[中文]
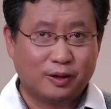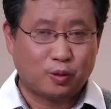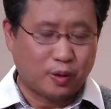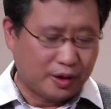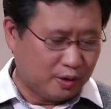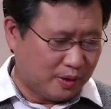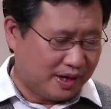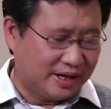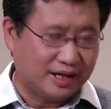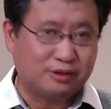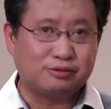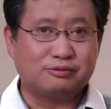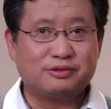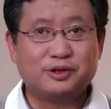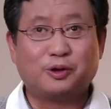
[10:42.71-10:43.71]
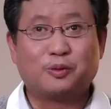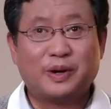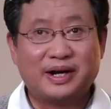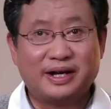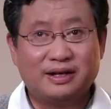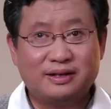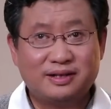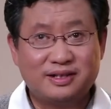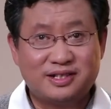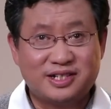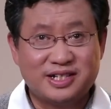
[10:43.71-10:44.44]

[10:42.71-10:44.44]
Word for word: 归还领土有关联，那